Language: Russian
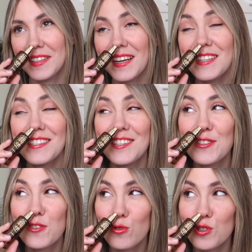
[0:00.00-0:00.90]
Я
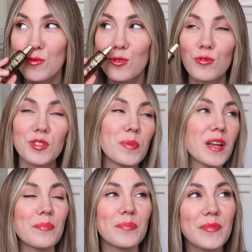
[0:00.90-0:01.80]
здесь чувствую вот
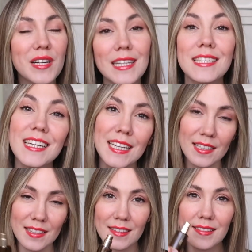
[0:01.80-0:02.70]
прям
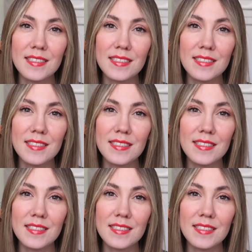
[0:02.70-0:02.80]
конкретно